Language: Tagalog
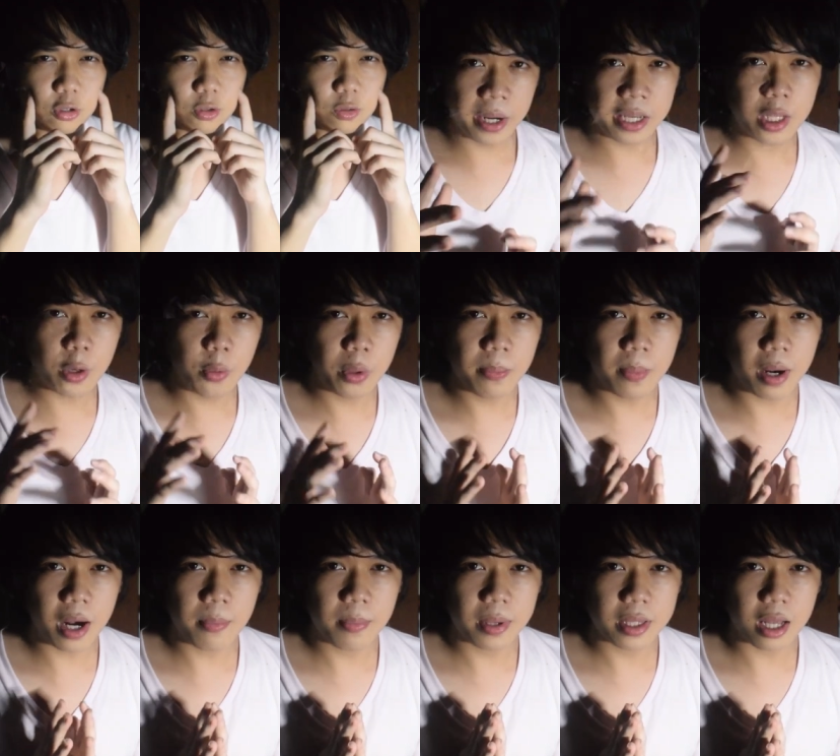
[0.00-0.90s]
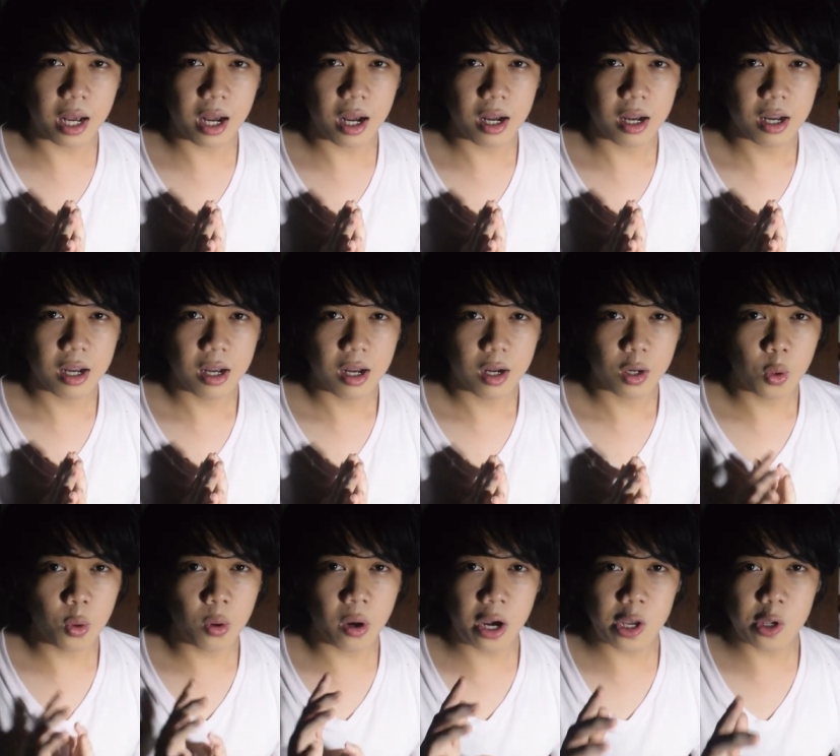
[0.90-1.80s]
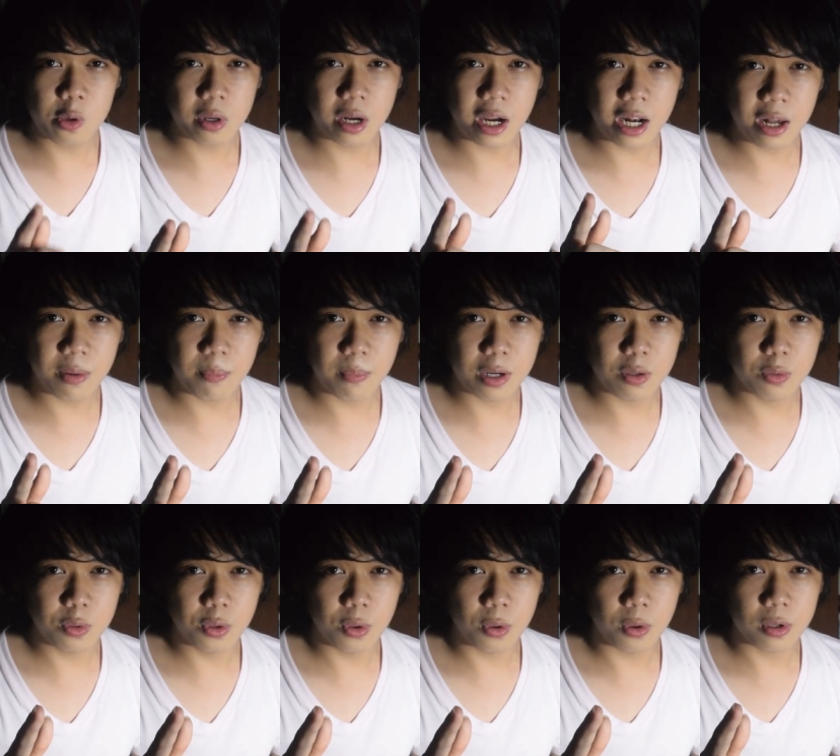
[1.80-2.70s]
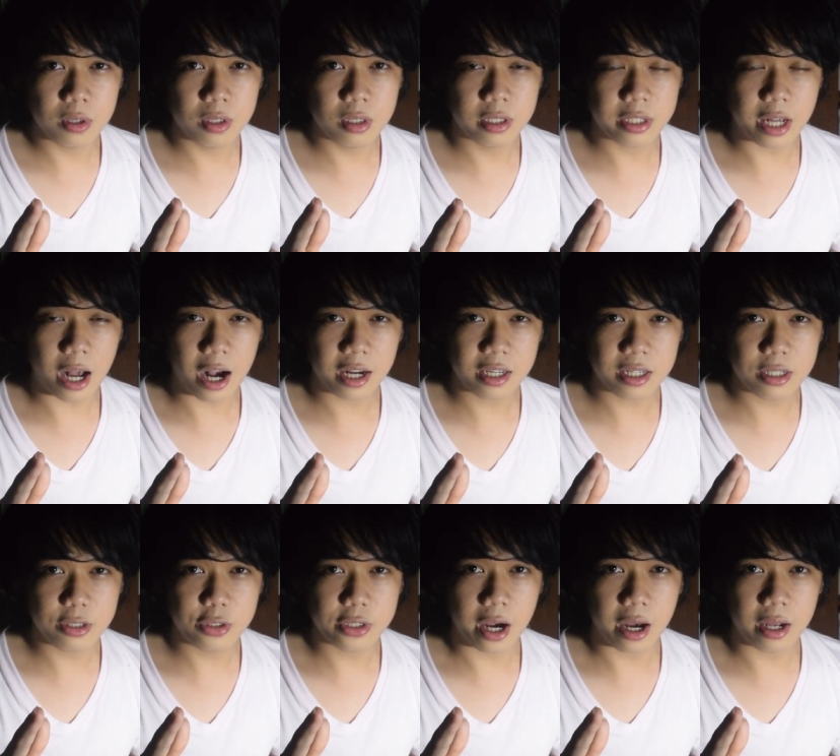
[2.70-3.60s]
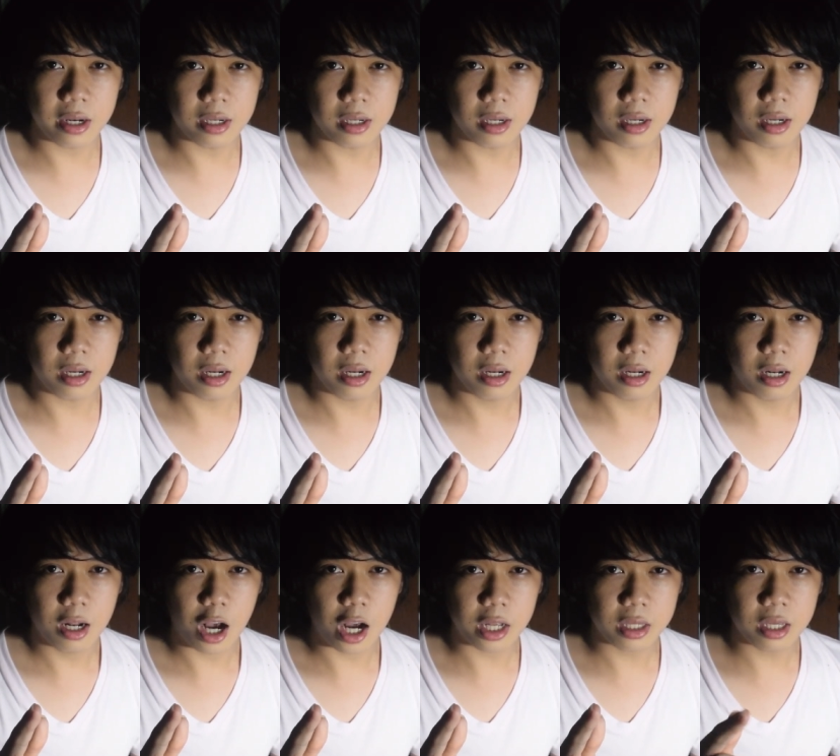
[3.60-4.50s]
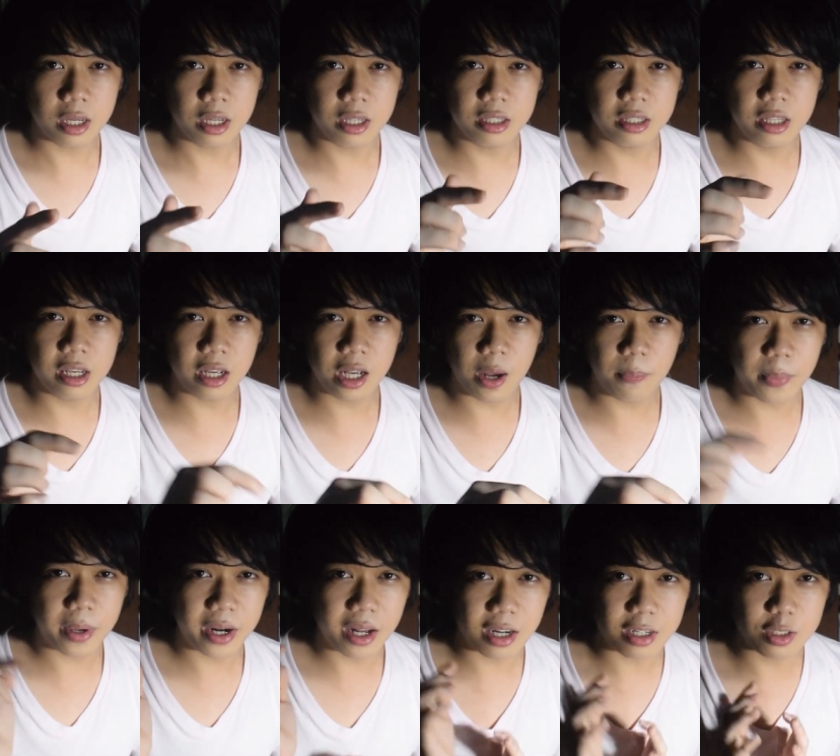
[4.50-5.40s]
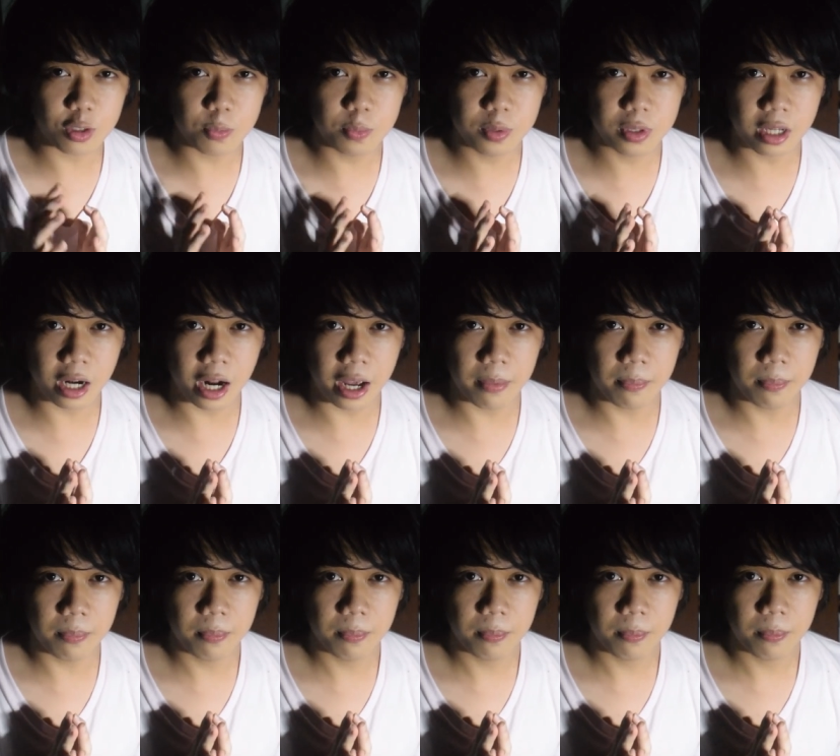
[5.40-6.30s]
By the way mga mata, kung ngayon ka lang manunood sa aking channel at hindi ka pa nakasubscribe,